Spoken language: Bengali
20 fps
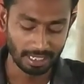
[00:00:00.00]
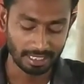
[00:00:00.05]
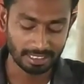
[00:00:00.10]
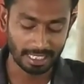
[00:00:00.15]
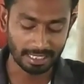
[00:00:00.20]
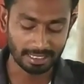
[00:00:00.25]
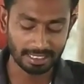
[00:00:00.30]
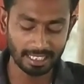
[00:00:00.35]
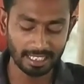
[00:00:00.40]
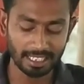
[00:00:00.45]

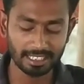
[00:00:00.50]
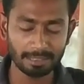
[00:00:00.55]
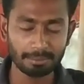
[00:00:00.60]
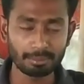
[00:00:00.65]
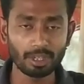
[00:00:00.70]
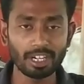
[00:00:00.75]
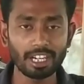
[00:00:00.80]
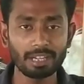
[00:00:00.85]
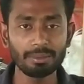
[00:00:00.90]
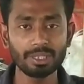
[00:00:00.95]
সাতক্ষীরাতে
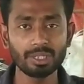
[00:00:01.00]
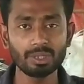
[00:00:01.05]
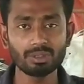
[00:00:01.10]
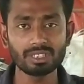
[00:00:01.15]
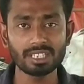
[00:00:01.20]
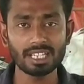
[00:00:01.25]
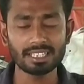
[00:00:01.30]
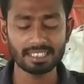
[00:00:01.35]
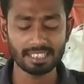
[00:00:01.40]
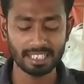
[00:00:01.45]
ব্রয়লার বিক্রি
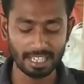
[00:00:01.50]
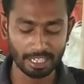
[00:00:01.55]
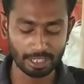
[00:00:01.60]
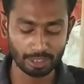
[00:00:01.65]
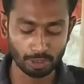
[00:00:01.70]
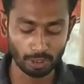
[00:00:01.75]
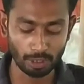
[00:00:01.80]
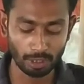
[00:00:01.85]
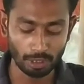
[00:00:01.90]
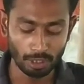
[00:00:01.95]
হচ্ছে আজকে
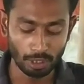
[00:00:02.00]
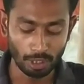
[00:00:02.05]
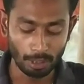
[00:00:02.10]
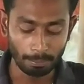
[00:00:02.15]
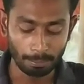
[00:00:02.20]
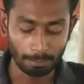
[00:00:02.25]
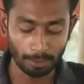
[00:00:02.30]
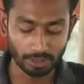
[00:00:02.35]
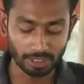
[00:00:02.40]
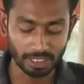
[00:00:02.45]
একশো
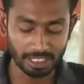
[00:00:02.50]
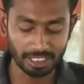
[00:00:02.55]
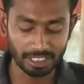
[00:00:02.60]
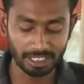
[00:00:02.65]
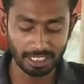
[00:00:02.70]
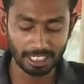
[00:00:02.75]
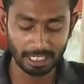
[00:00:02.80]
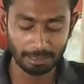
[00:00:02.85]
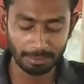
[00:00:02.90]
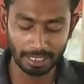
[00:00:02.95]
পঁচাশি
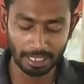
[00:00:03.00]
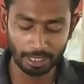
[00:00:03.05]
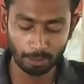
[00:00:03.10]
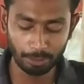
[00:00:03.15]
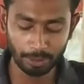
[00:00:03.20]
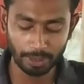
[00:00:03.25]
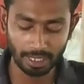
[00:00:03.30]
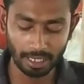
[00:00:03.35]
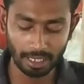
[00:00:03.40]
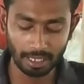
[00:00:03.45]
থেকে
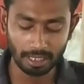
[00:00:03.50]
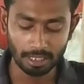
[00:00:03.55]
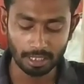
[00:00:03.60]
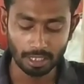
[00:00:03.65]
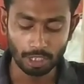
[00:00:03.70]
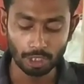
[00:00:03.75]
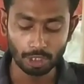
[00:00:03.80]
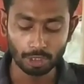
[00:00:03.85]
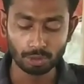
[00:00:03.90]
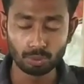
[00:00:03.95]
বিরানব্বই টাকা
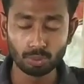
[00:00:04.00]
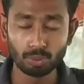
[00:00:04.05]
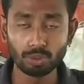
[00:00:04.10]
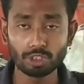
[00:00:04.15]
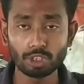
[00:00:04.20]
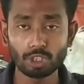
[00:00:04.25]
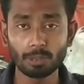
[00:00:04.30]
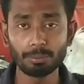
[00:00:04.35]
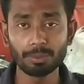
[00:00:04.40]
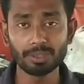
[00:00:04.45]

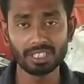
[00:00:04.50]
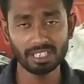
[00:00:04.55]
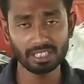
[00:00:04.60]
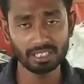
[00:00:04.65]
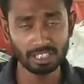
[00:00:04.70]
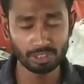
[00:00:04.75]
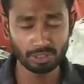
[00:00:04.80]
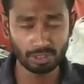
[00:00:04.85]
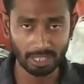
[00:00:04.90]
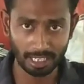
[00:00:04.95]
দুশো নব্বই থেকে
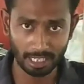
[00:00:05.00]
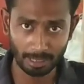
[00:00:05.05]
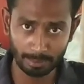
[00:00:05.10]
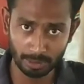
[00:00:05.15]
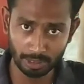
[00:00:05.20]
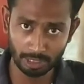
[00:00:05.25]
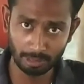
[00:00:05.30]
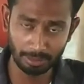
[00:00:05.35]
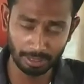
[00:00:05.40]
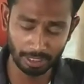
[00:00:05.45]
তিনশো টাকা
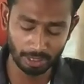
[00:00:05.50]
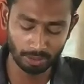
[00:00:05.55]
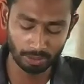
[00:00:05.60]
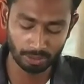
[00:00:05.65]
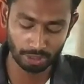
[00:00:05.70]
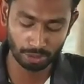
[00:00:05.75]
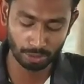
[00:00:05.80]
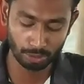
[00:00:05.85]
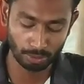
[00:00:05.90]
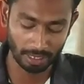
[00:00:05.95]
পর্যন্ত বিক্রি
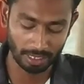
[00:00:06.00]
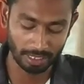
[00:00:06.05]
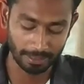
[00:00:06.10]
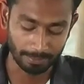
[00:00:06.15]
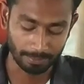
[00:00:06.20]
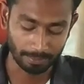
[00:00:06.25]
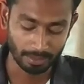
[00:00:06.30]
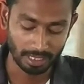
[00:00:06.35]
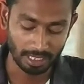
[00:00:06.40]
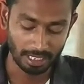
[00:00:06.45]
হচ্ছে সোনালি
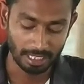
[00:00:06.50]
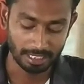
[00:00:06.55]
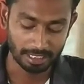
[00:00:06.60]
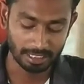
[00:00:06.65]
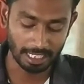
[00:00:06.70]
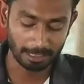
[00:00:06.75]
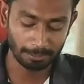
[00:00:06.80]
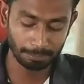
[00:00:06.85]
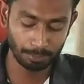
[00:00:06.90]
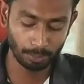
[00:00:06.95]

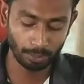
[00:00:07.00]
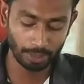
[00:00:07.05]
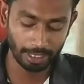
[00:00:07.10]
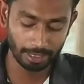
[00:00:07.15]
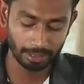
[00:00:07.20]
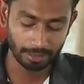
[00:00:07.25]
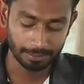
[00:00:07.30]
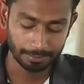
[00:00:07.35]
চাঁদপুরে